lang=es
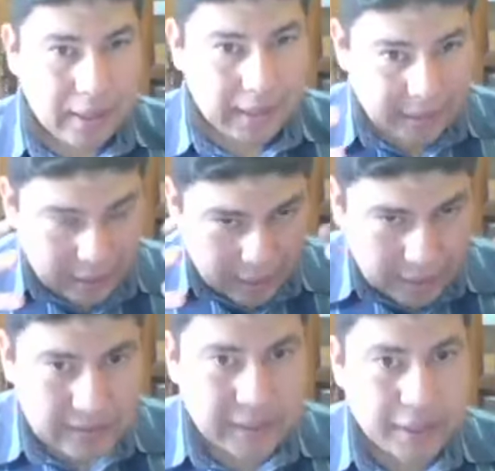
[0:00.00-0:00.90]
eh,
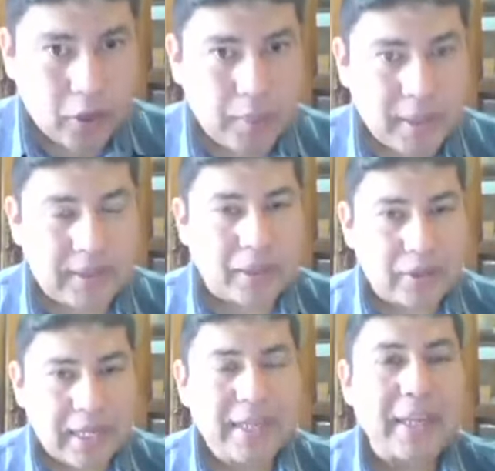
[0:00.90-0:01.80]
exteriormente.
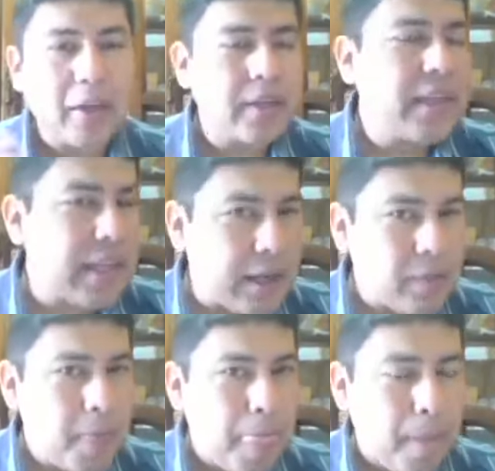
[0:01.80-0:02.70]
O sea que yo
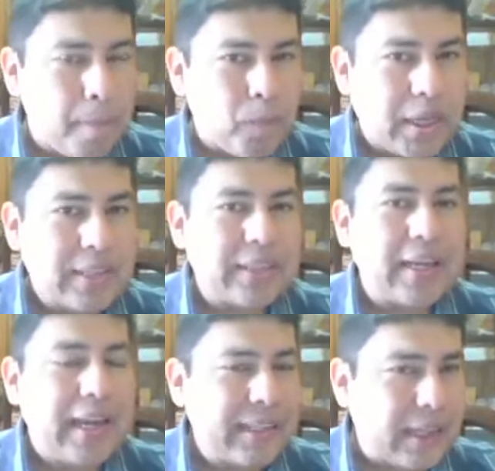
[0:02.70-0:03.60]
diría que
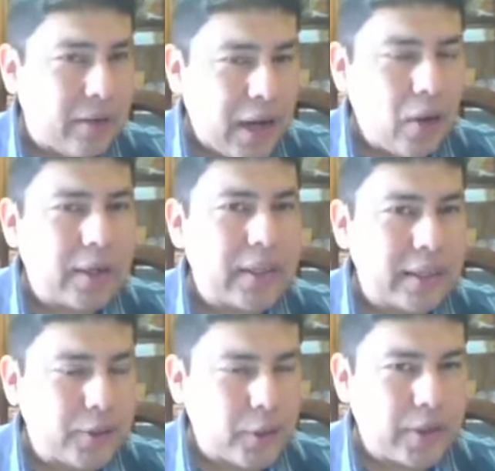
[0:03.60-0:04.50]
el, trabajo
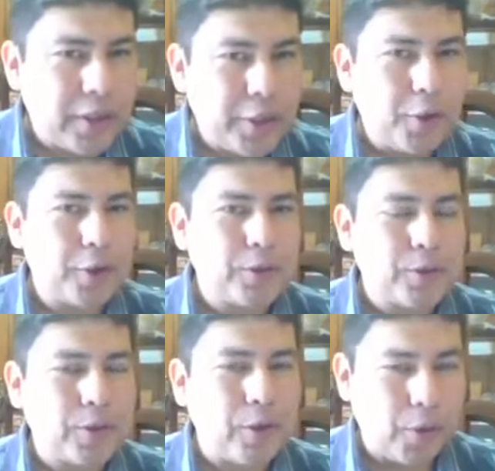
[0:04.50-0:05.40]
redentor de
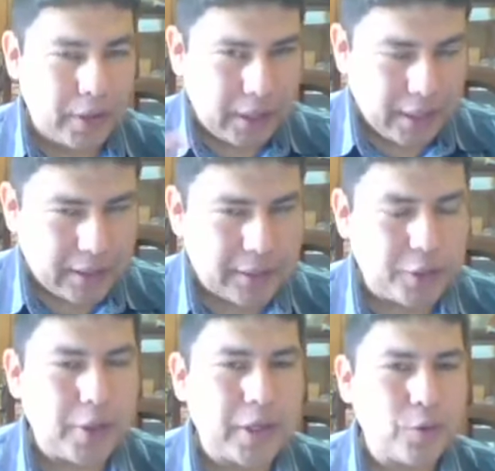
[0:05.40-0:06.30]
Dios o del de
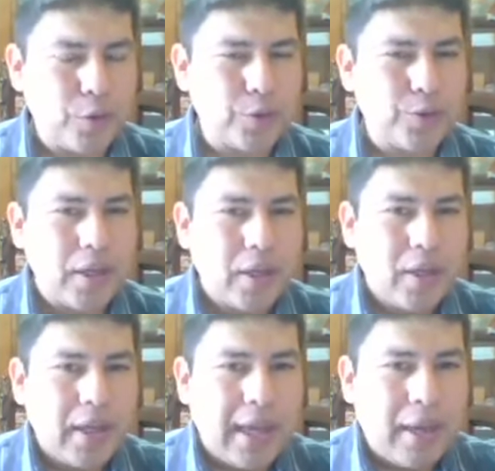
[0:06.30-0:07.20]
Señor Jesús
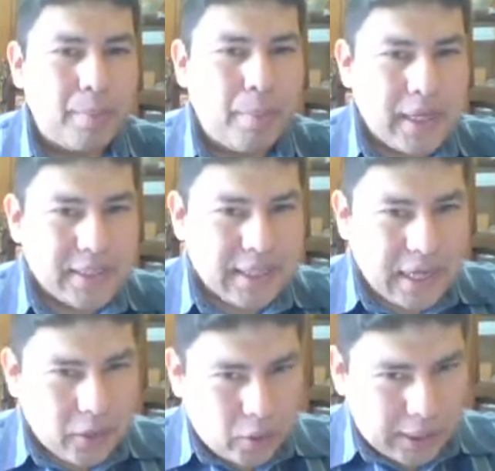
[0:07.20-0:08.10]
empieza en
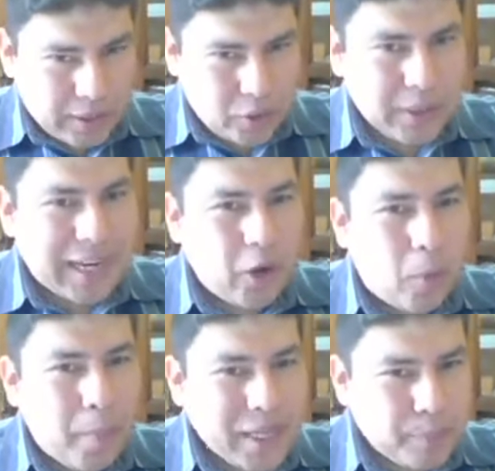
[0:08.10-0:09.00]
el corazón, en
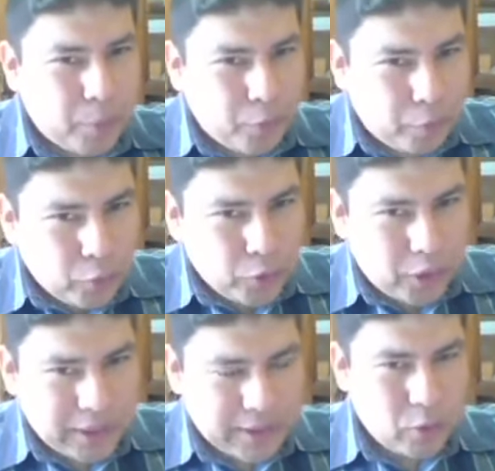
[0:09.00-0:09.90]
lo más
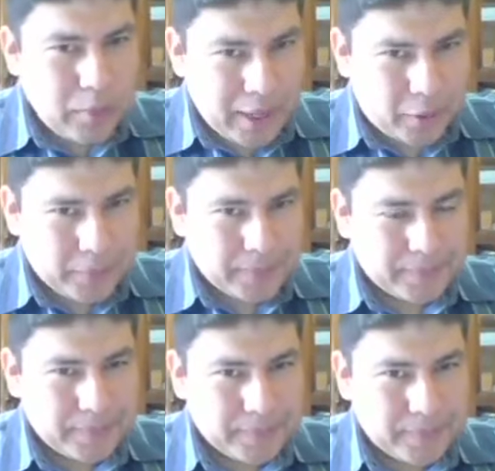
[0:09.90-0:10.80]
profundo del ser humano.
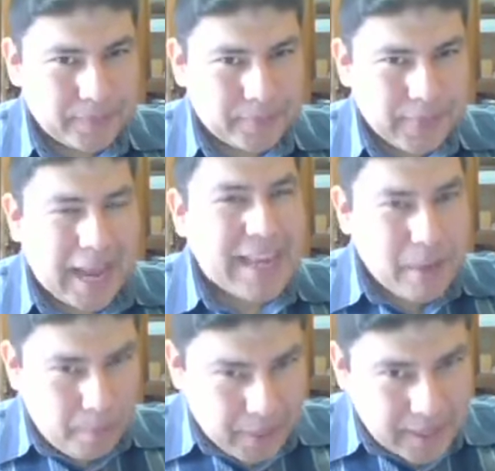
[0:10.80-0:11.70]

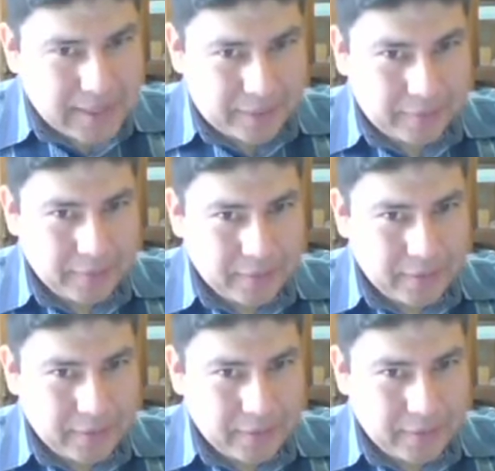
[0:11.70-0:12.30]
Ahí empieza.